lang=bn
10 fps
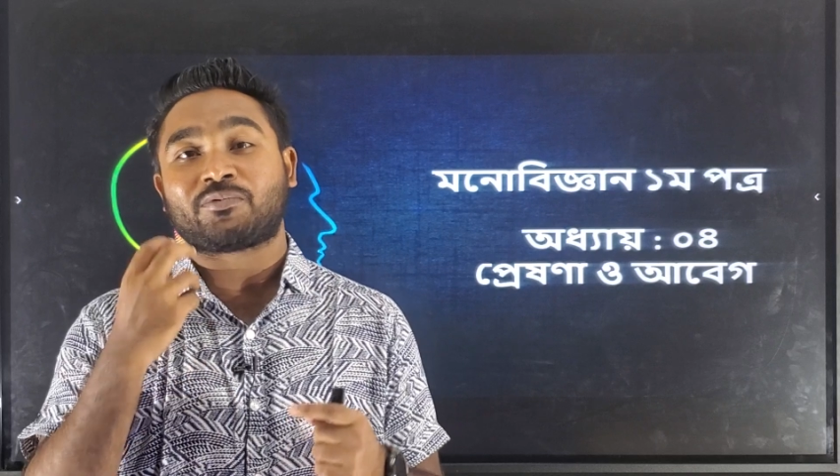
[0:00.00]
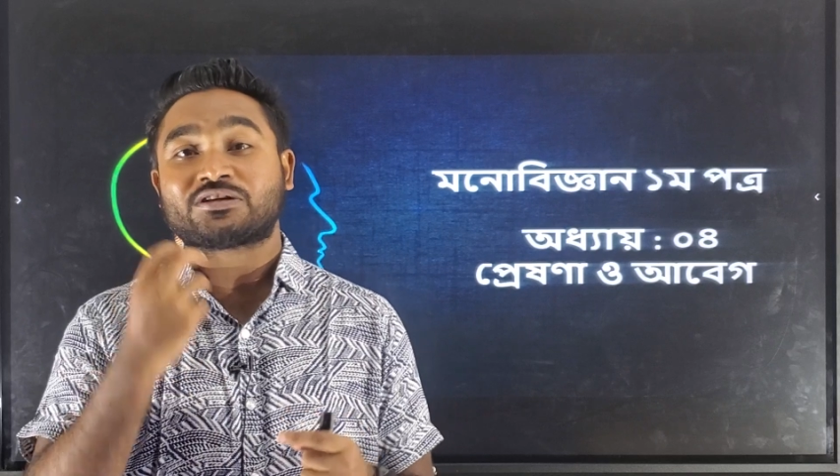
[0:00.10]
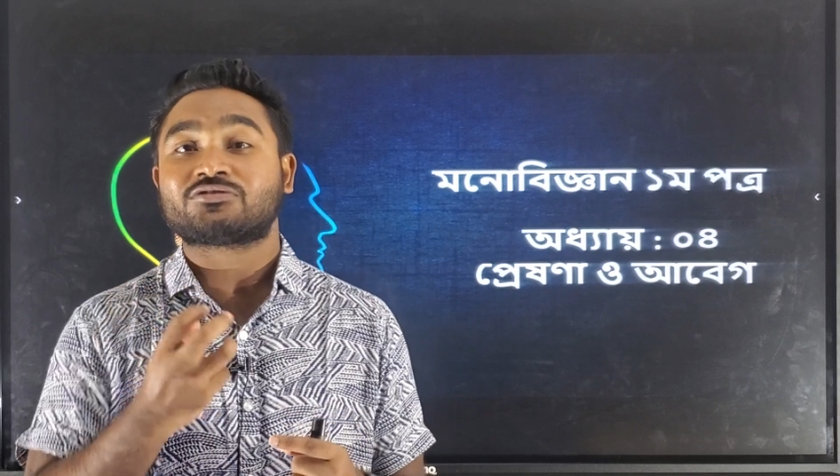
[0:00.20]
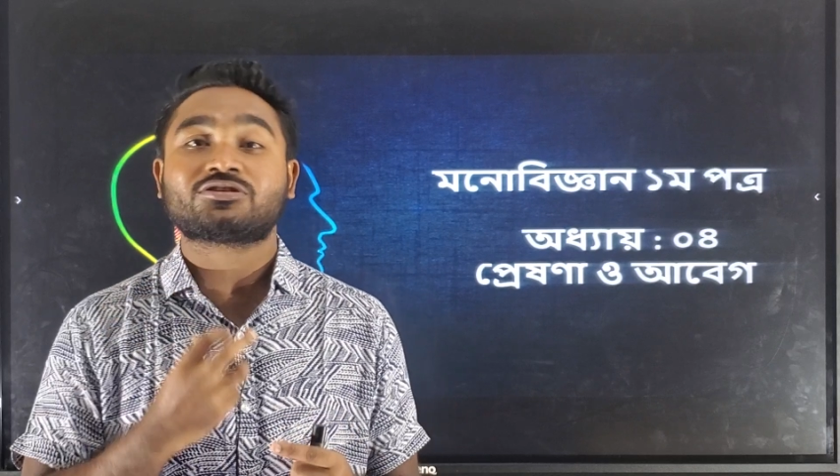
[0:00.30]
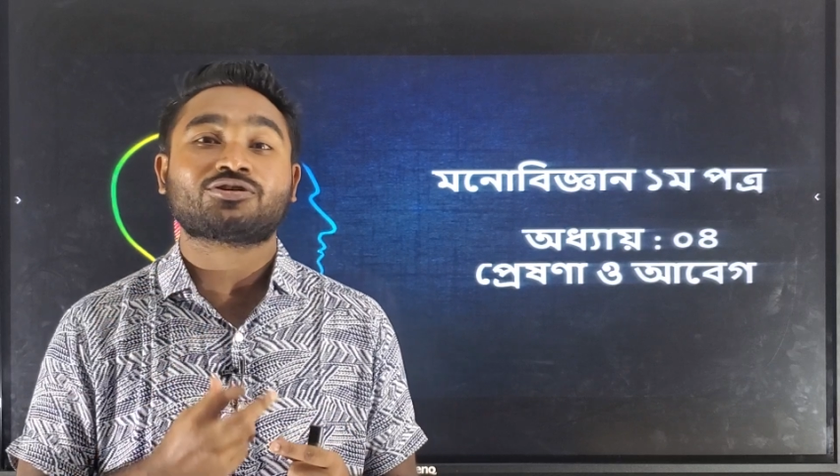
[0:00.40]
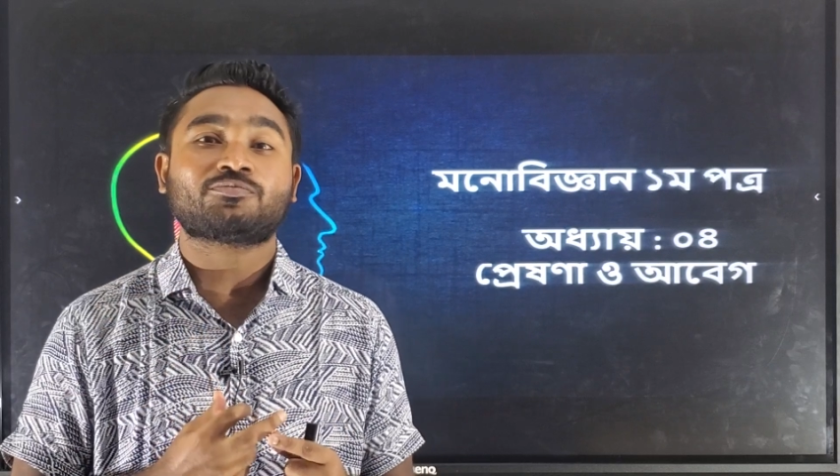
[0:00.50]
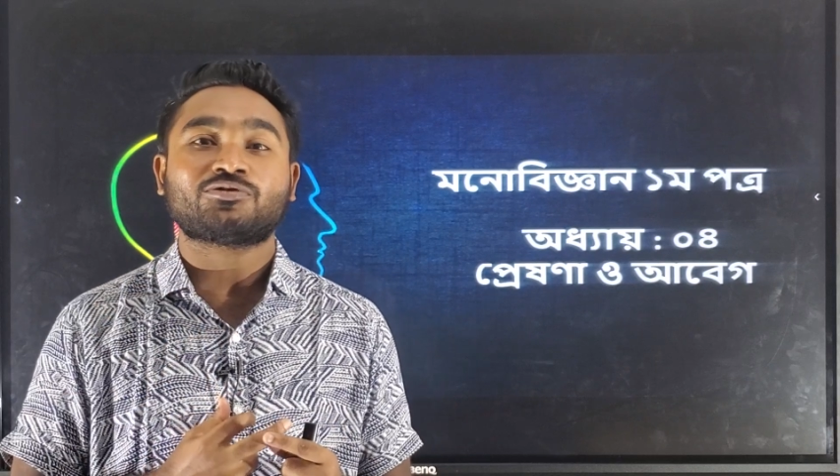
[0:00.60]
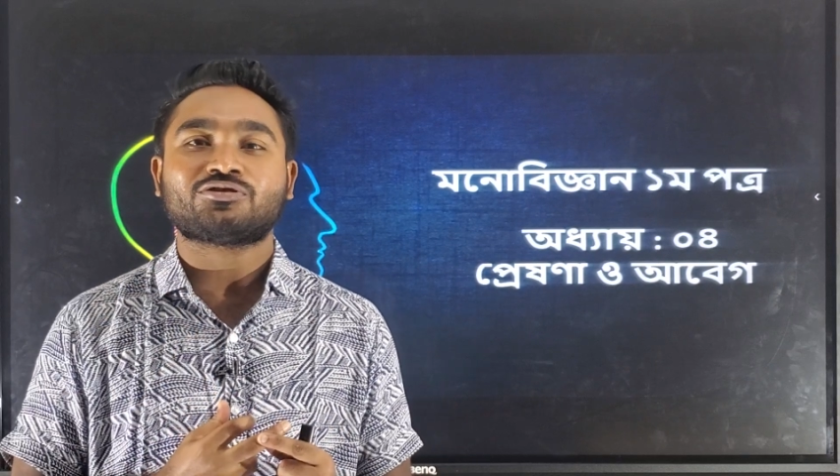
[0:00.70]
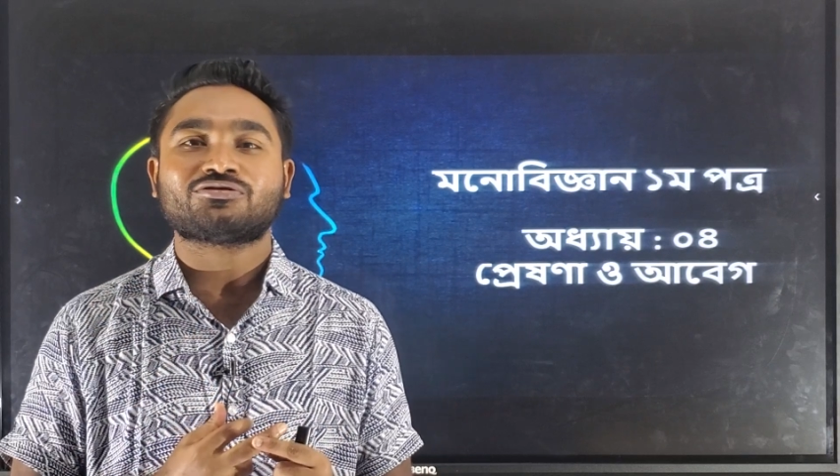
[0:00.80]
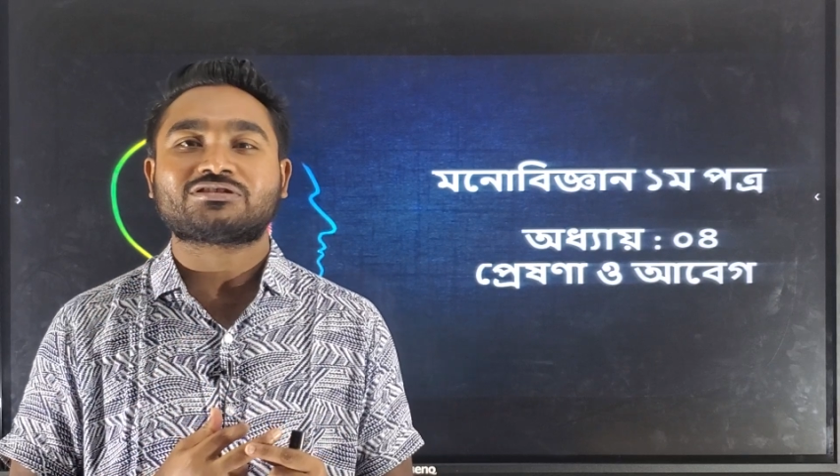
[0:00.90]
প্রেষণা
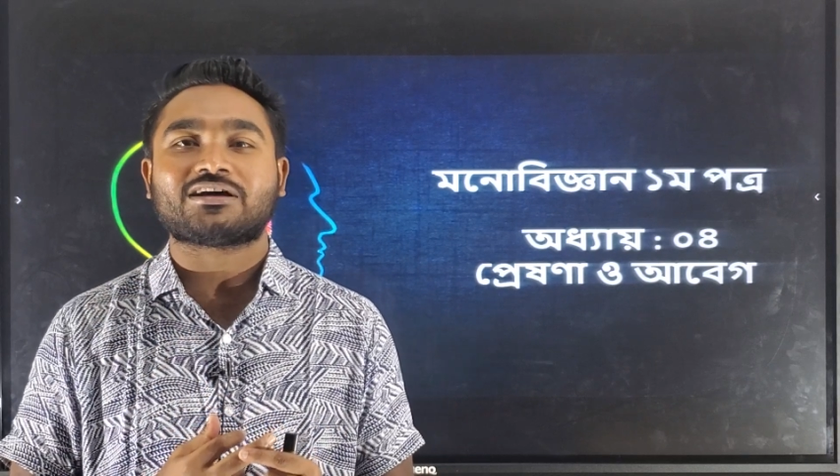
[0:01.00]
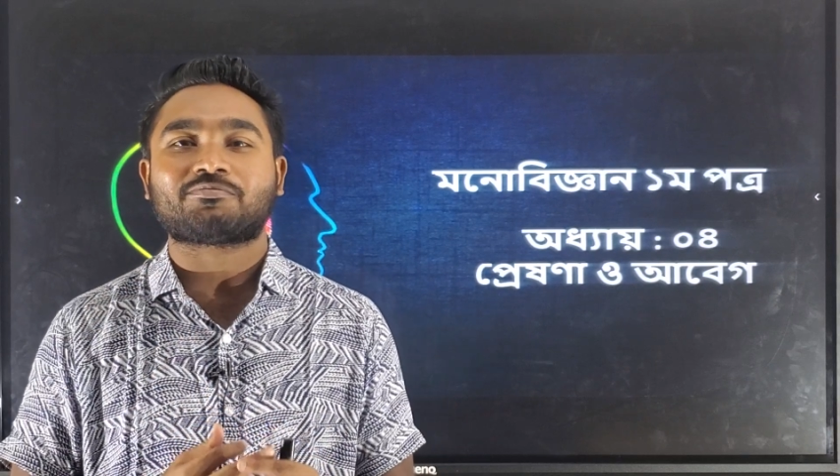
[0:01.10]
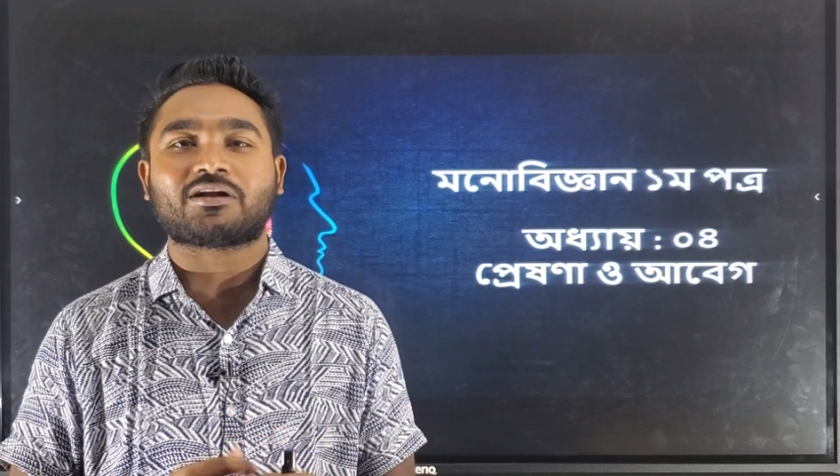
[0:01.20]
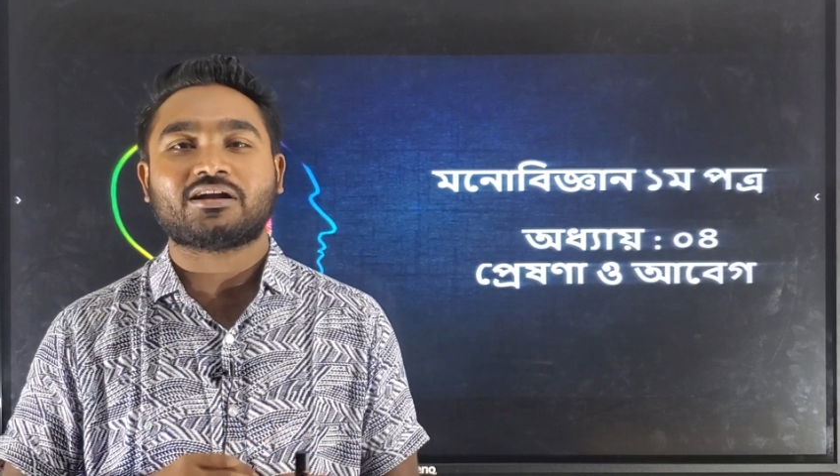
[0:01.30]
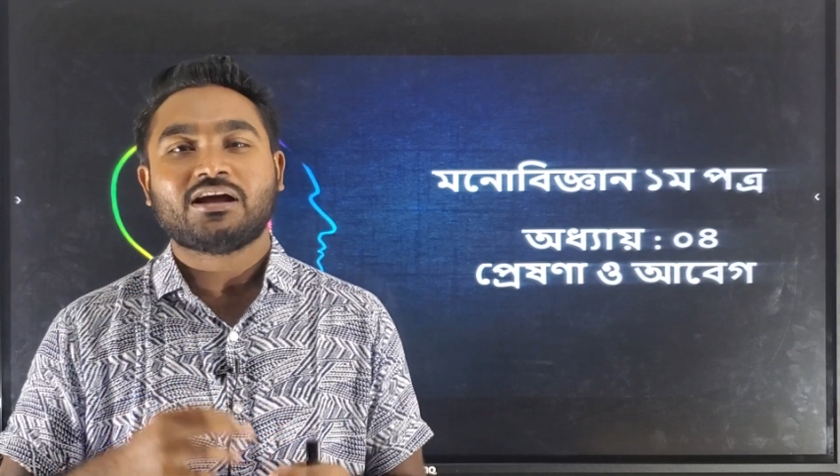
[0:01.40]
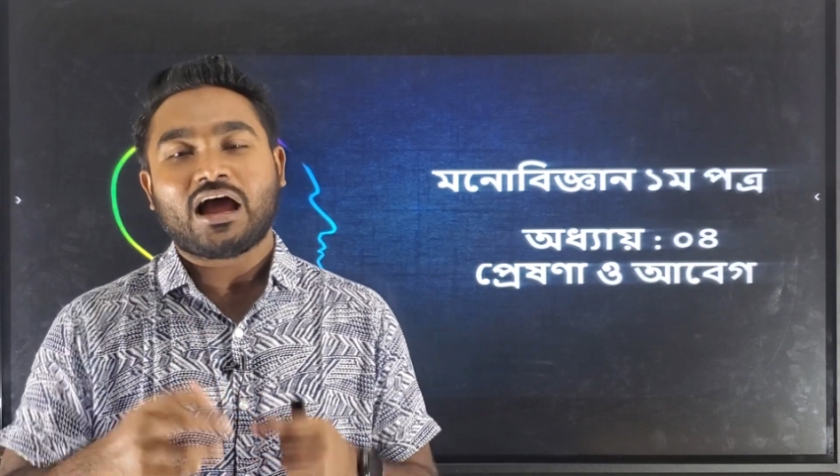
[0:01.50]
শব্দটি হচ্ছে আপনার